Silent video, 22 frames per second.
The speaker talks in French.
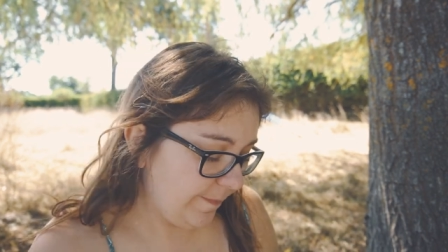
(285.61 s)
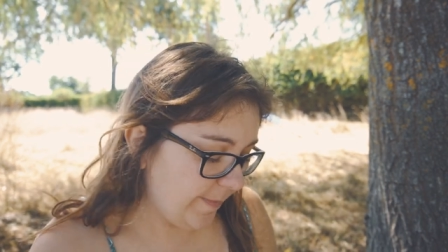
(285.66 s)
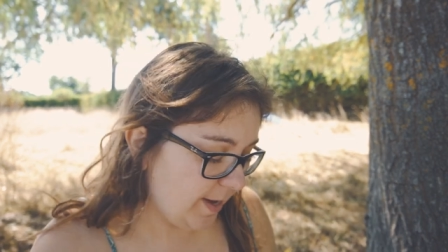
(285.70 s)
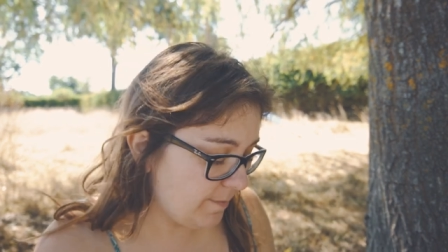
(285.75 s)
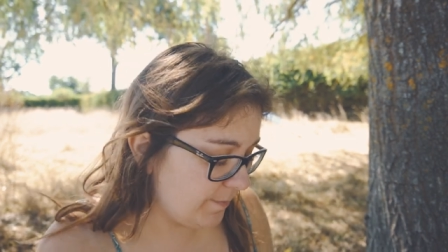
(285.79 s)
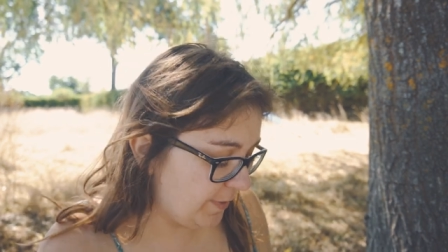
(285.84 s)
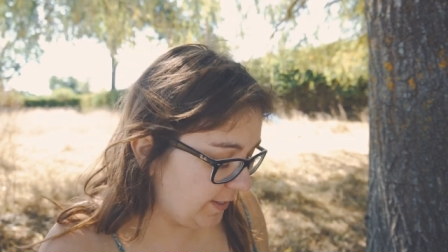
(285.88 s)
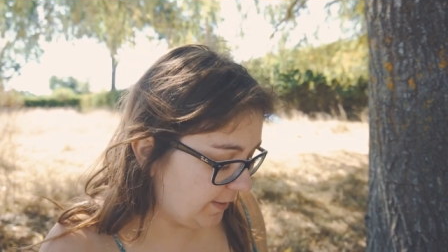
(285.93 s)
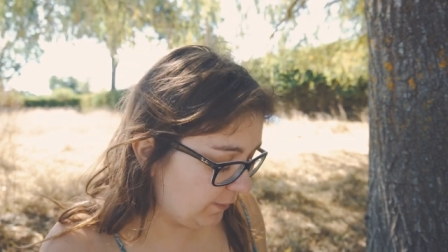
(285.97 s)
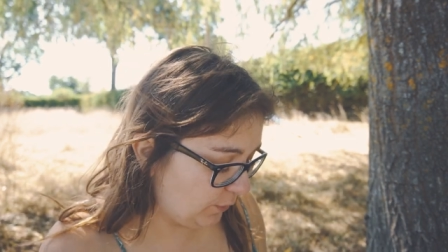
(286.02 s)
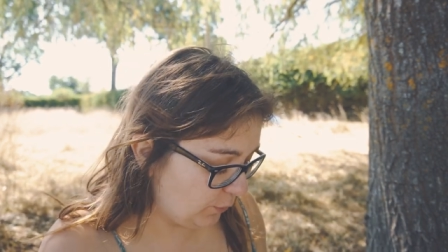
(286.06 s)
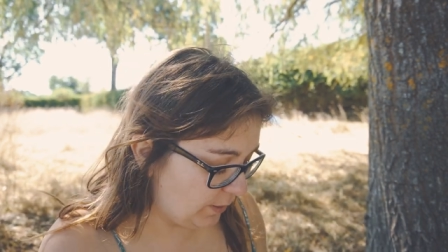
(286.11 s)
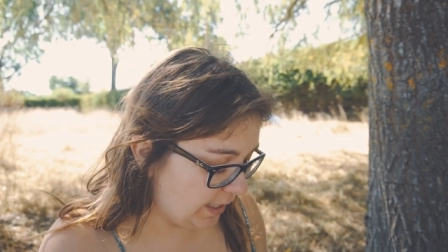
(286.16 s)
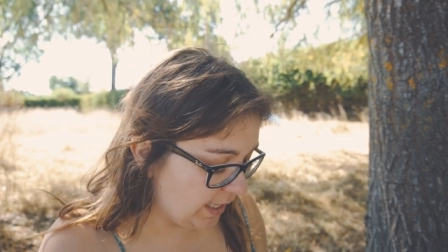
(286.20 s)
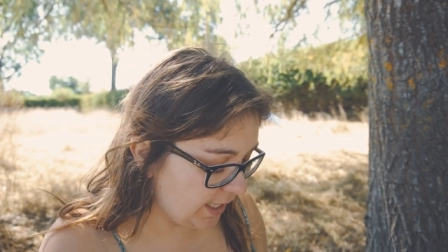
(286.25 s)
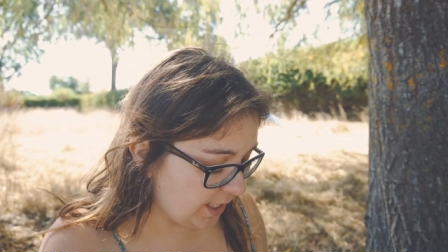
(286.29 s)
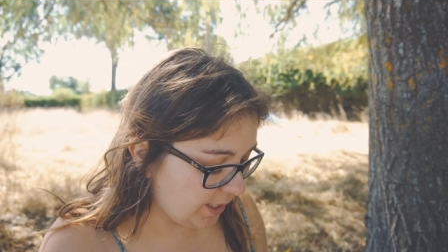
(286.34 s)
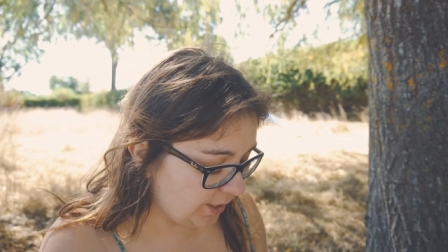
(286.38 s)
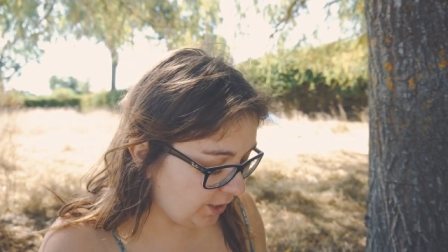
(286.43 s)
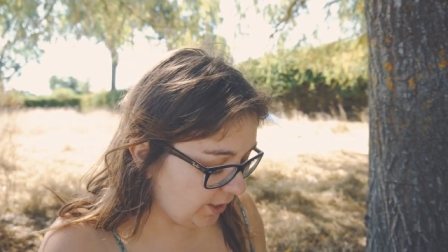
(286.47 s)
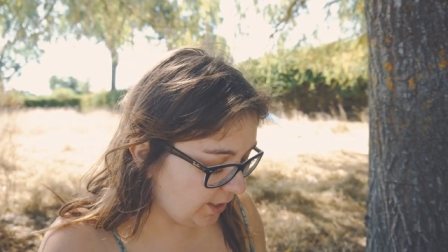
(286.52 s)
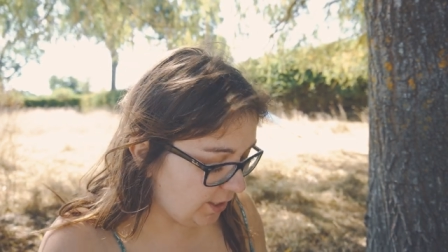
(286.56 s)
Hein, parce que
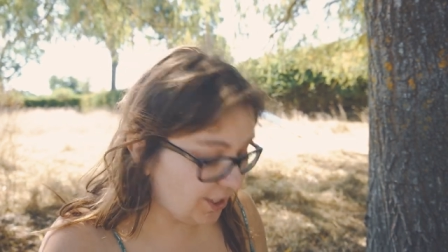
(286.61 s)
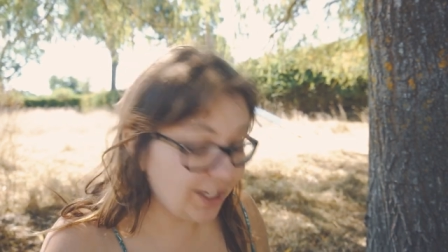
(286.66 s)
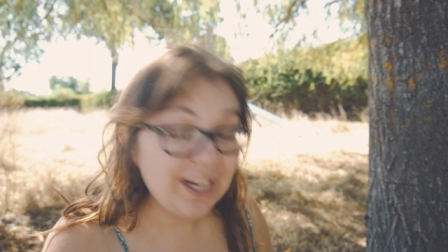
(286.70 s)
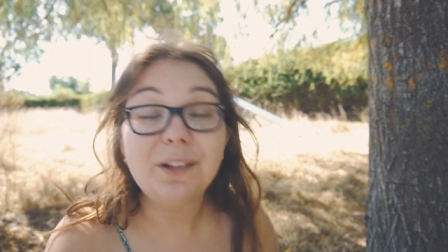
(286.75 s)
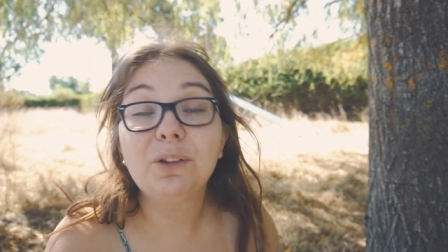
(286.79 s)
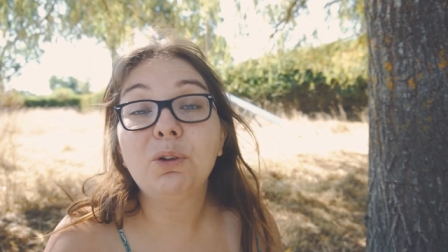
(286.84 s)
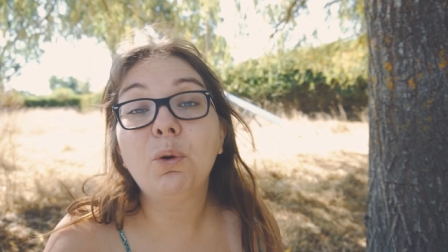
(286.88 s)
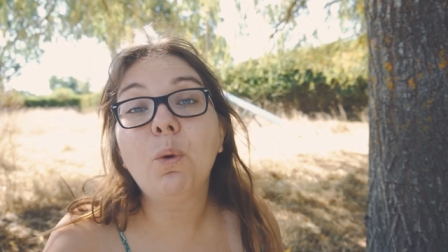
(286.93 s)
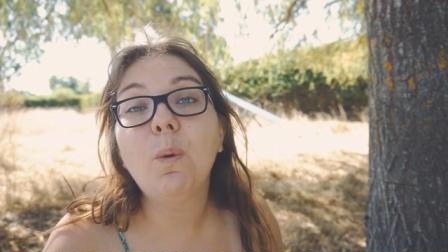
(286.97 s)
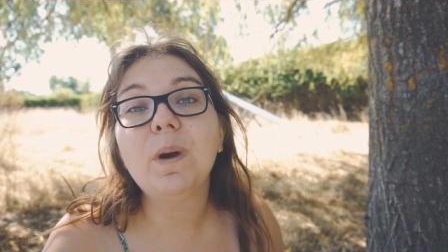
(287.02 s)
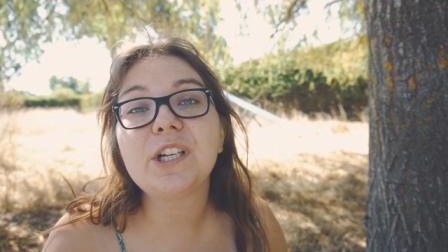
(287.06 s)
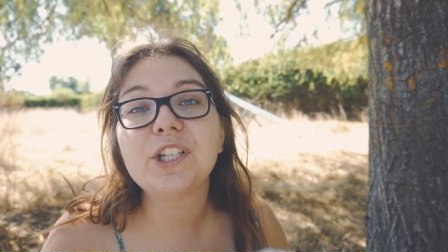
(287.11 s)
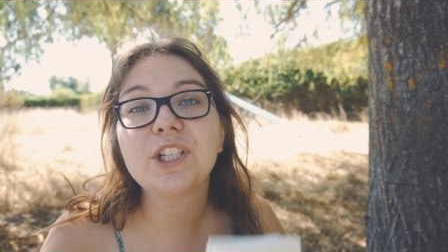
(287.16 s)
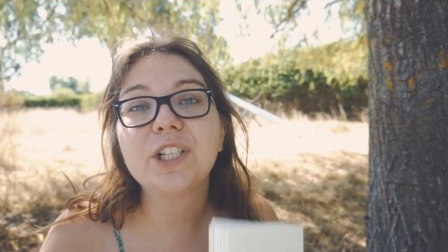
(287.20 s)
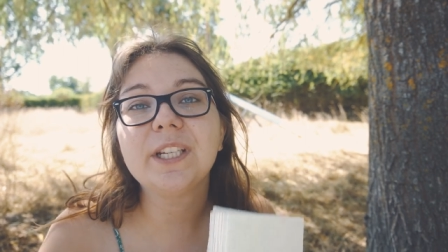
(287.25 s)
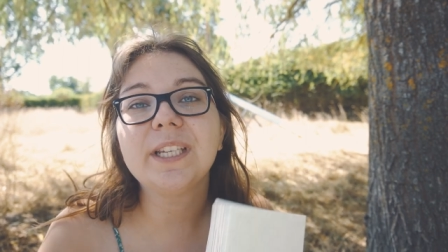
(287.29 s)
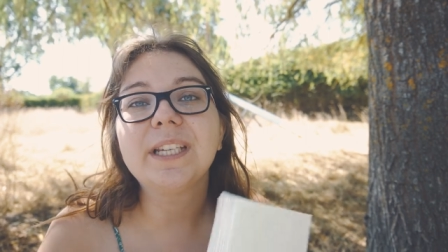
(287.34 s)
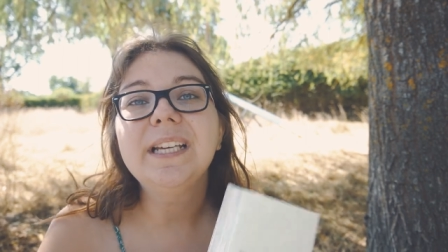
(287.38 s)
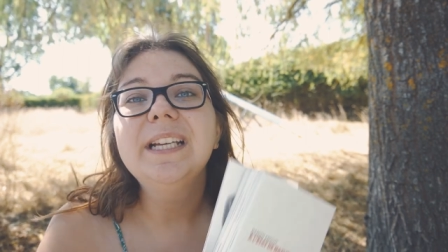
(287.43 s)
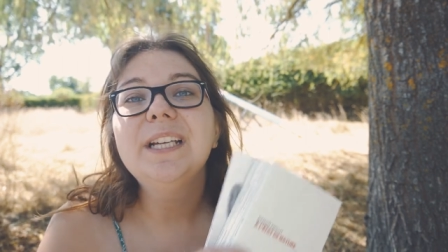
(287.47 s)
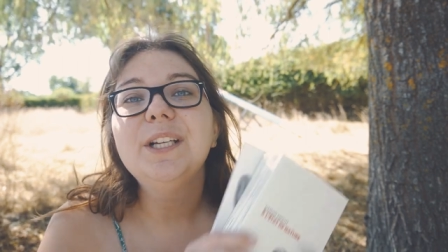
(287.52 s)
là, j'ai déjà trop acheté.